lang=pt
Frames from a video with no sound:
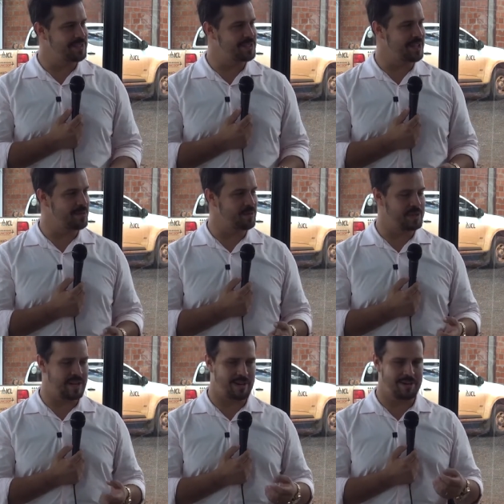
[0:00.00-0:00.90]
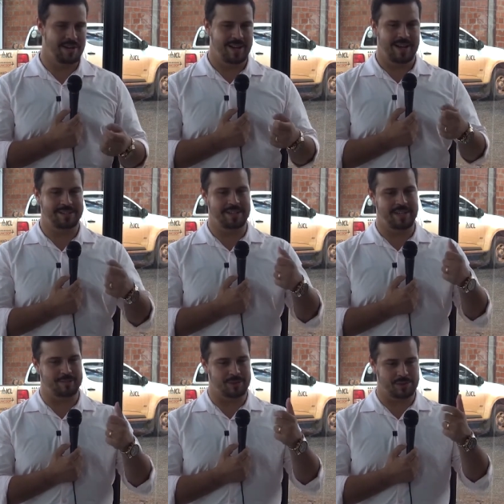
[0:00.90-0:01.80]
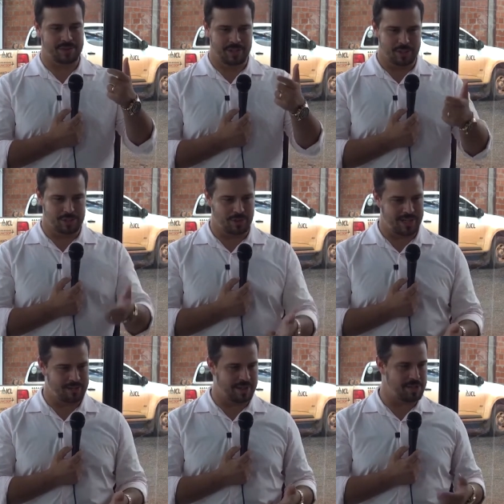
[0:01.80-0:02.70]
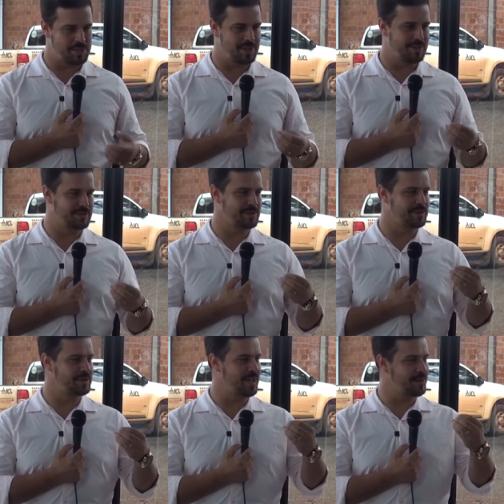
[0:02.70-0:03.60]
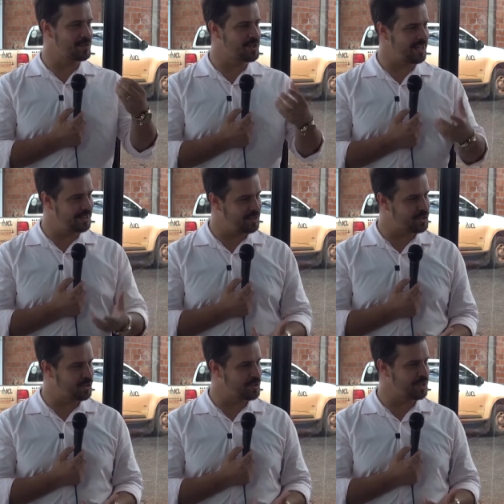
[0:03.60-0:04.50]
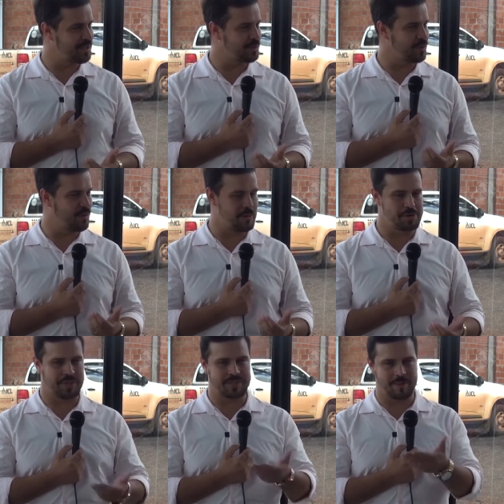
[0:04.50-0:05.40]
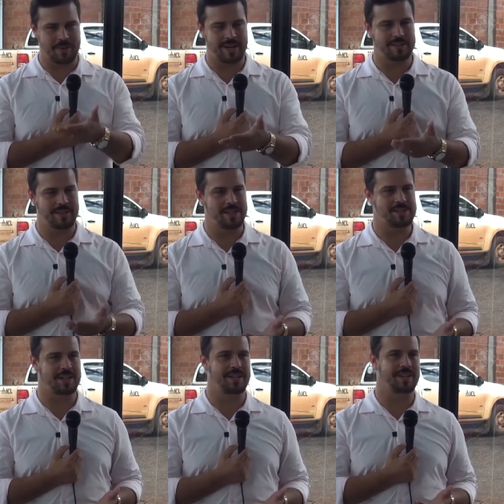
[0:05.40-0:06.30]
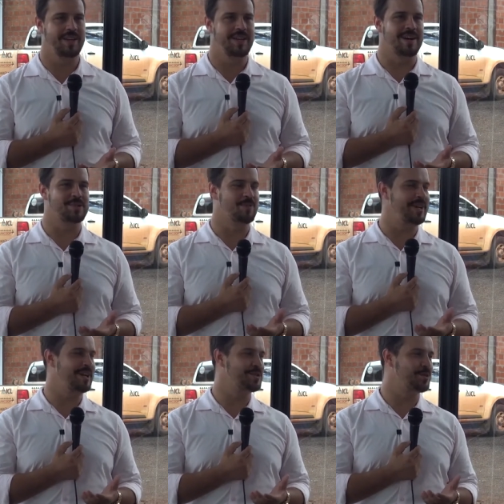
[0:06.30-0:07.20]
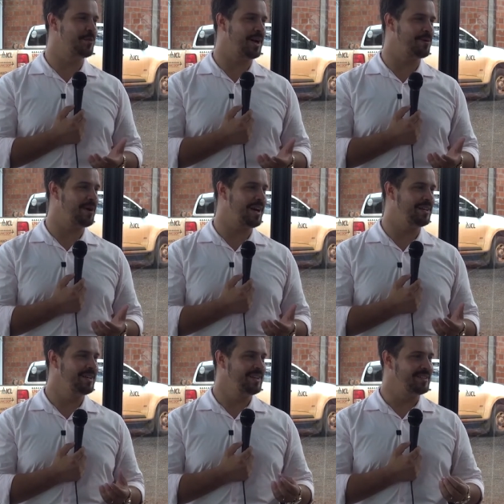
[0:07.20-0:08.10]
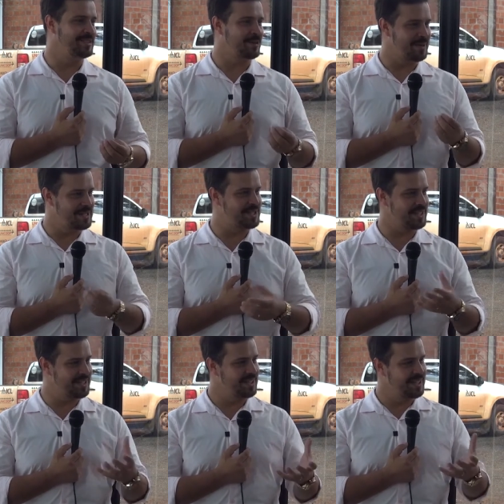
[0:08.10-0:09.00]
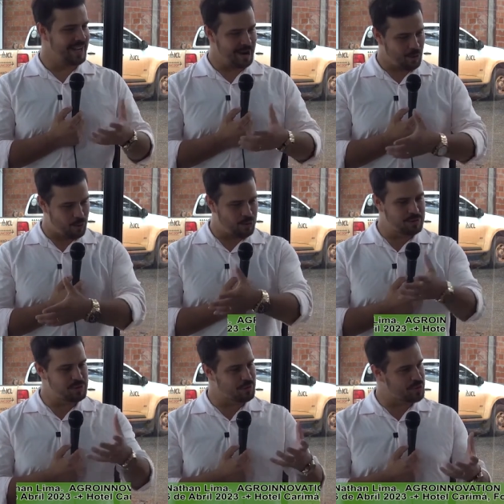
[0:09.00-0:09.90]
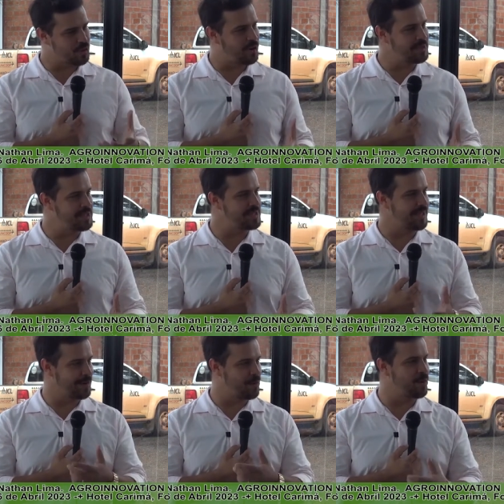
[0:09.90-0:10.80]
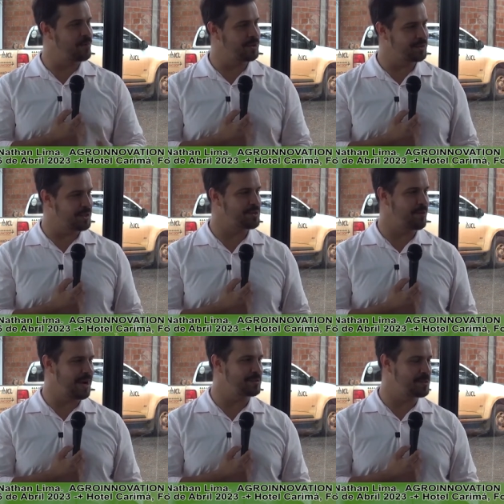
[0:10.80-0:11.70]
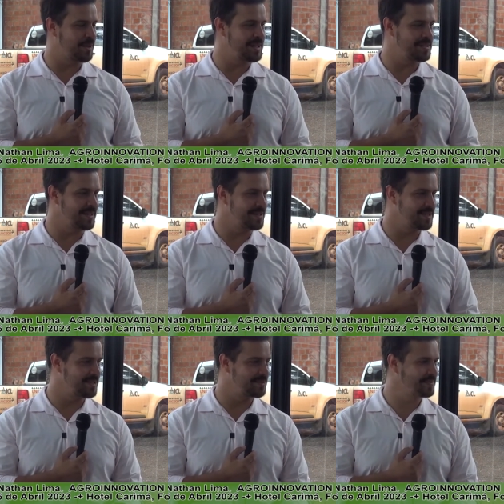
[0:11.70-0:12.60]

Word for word: de cerimonial. Aí teremos Juliano Redivo, teremos Aline Souza do Agrocoach, que também atende aqui as mulheres do Paraguai. Então, esse é alguns dos nomes que estarão compondo o nosso quadro de palestrantes.